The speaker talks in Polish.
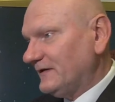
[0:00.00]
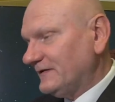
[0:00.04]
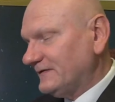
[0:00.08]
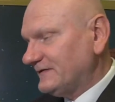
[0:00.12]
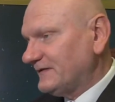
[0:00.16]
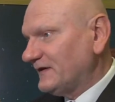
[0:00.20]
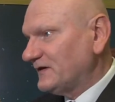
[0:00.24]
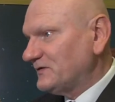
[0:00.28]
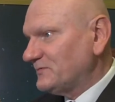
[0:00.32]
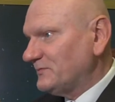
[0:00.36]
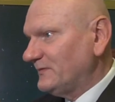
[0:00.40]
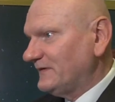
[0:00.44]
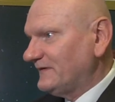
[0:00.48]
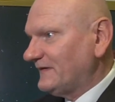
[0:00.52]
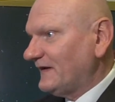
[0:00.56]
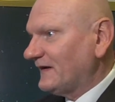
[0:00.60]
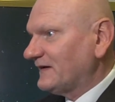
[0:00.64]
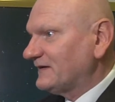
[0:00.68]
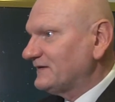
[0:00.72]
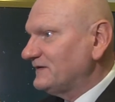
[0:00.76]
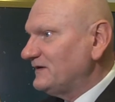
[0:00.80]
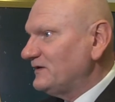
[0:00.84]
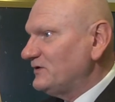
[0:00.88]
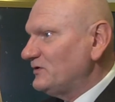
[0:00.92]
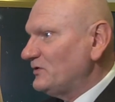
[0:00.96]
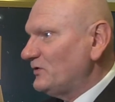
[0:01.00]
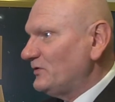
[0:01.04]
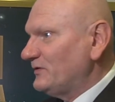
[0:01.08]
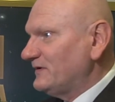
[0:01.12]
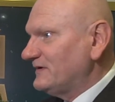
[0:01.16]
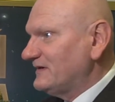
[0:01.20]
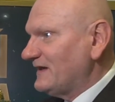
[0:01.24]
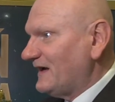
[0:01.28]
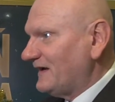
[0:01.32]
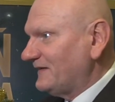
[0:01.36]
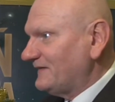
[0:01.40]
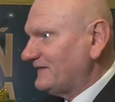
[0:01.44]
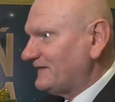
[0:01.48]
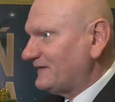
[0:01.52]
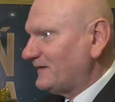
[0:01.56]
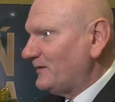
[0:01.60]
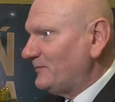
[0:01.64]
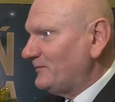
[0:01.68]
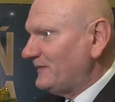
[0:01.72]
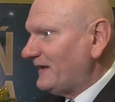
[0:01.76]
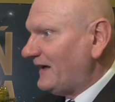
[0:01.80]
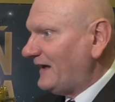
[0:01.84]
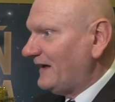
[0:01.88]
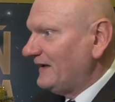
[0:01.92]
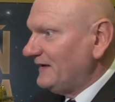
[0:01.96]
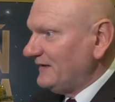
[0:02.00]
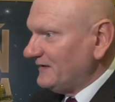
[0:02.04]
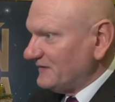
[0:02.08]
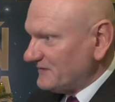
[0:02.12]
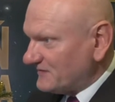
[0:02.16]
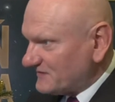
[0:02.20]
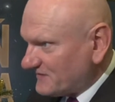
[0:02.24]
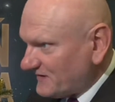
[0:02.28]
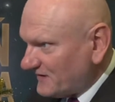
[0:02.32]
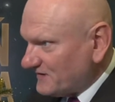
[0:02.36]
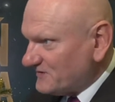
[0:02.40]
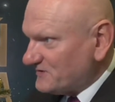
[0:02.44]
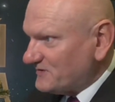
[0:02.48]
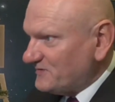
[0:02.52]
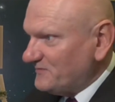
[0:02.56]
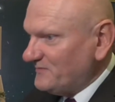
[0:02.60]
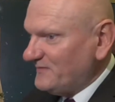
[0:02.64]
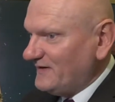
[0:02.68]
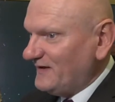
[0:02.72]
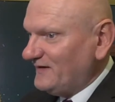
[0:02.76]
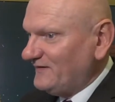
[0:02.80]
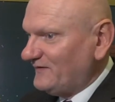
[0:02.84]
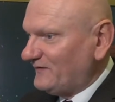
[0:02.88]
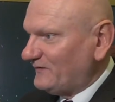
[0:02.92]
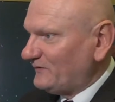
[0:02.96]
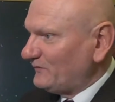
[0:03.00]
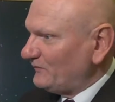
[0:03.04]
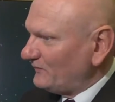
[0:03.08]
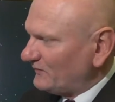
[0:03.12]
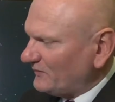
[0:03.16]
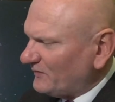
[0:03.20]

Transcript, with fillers: Jesteśmy za Gdynią i Gdańskiem na trzecim miejscu.